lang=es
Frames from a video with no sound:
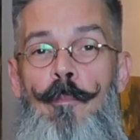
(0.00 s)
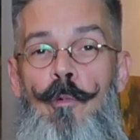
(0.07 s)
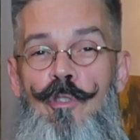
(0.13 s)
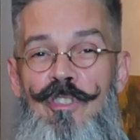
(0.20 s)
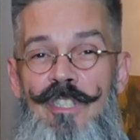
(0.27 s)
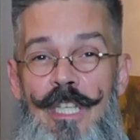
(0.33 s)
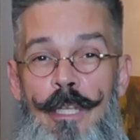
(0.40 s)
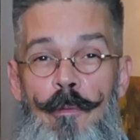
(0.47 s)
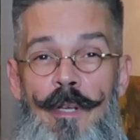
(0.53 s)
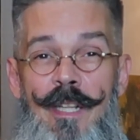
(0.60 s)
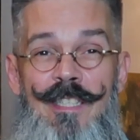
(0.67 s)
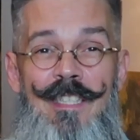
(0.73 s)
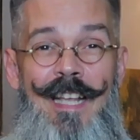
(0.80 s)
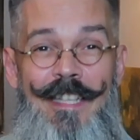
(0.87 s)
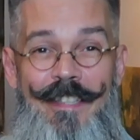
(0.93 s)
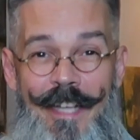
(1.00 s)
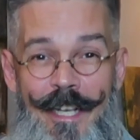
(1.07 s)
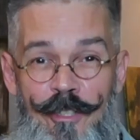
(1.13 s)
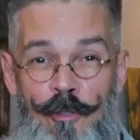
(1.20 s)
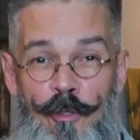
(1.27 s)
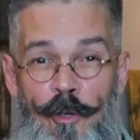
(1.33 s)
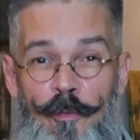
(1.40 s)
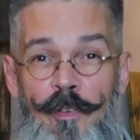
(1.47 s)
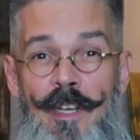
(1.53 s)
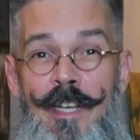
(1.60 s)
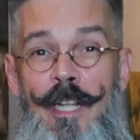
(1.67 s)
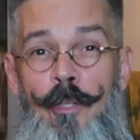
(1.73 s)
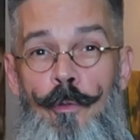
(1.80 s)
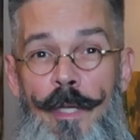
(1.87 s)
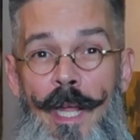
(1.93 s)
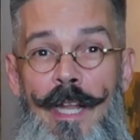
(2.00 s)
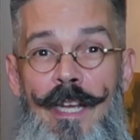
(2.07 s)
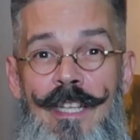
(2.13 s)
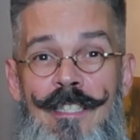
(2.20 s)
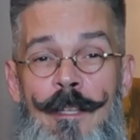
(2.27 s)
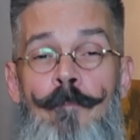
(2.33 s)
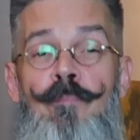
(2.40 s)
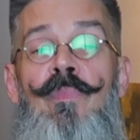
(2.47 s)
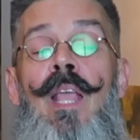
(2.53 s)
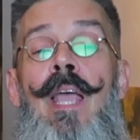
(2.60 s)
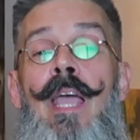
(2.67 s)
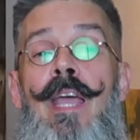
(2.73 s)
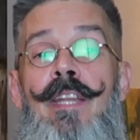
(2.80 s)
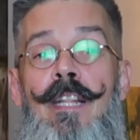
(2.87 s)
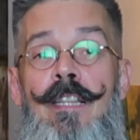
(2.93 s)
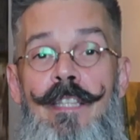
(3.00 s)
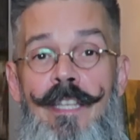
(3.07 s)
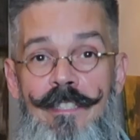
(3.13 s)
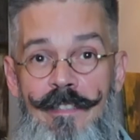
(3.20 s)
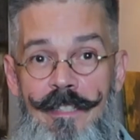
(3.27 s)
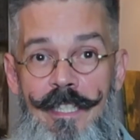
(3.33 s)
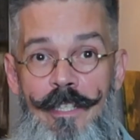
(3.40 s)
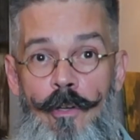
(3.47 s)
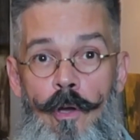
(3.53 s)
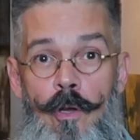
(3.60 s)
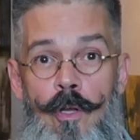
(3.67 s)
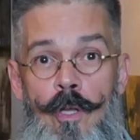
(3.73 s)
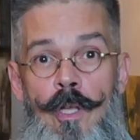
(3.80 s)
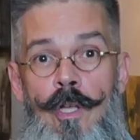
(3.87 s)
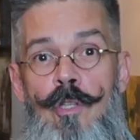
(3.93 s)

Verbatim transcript: posibles catástrofes naturales en el destino